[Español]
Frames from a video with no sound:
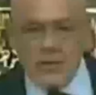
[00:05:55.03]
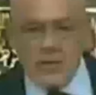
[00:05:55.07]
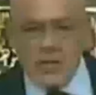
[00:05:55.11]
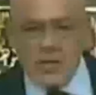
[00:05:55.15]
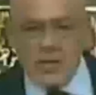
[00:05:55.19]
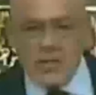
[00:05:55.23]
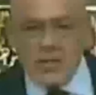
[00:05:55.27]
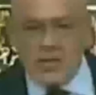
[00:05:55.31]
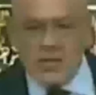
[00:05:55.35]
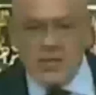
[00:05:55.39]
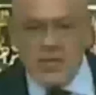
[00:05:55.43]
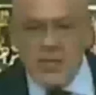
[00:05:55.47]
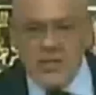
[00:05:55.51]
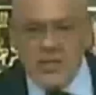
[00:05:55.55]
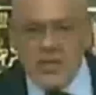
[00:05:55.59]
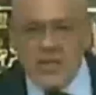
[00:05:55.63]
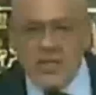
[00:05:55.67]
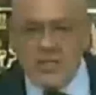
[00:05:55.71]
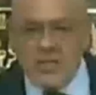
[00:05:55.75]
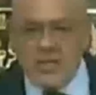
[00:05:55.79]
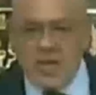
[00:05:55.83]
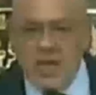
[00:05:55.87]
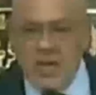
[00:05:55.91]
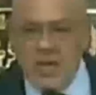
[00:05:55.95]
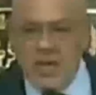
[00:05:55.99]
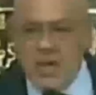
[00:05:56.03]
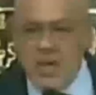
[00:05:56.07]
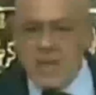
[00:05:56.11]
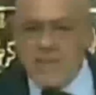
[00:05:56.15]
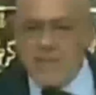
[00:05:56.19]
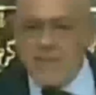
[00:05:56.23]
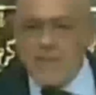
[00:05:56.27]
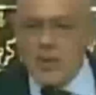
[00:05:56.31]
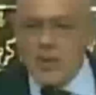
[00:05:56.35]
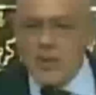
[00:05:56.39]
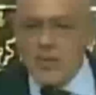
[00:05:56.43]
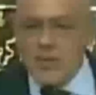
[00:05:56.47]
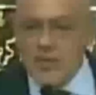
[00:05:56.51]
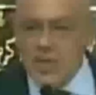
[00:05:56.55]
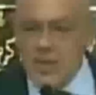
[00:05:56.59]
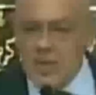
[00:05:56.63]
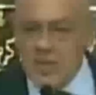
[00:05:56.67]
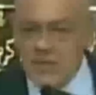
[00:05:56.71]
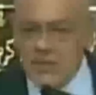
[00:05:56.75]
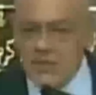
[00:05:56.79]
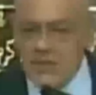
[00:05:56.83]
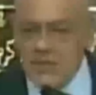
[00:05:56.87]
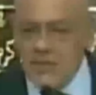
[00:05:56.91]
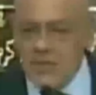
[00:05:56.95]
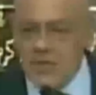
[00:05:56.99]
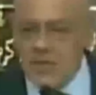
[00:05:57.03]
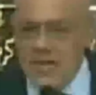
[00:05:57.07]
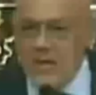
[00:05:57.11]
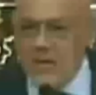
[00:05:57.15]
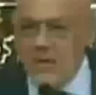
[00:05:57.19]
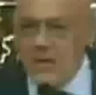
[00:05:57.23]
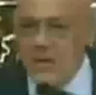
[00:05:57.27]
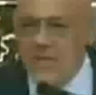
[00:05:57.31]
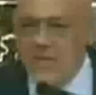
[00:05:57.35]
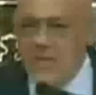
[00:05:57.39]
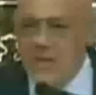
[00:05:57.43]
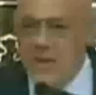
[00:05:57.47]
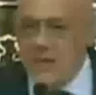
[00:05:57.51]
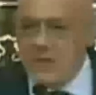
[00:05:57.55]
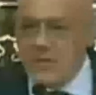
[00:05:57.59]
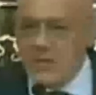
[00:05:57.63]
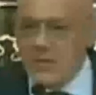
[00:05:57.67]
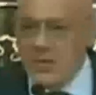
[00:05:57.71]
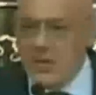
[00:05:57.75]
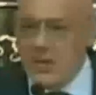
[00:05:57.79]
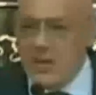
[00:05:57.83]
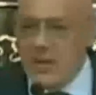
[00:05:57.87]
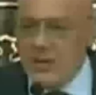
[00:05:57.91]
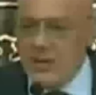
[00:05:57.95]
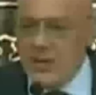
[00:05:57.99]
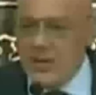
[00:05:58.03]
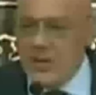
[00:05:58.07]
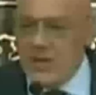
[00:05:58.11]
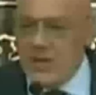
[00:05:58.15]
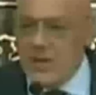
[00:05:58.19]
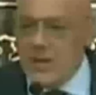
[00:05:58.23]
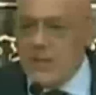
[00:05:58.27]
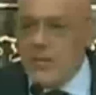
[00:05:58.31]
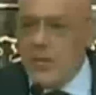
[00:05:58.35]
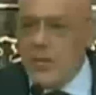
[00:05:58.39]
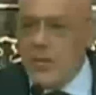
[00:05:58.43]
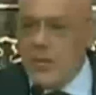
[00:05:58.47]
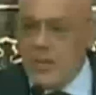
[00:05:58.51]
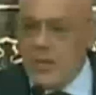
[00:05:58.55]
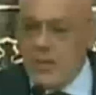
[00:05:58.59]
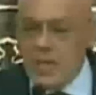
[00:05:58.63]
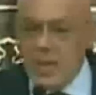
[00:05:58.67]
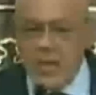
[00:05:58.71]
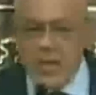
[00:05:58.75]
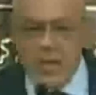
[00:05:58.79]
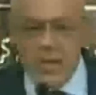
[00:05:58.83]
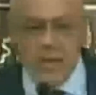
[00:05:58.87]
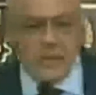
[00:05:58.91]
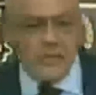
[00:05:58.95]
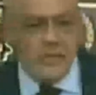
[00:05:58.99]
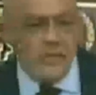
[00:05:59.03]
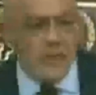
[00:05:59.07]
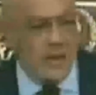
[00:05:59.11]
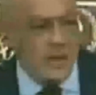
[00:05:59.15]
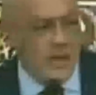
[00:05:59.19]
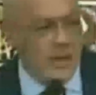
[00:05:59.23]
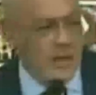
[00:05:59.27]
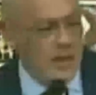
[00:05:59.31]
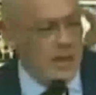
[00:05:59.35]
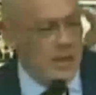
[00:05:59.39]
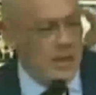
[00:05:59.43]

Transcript: sabemos en Venezuela, el gobierno del interino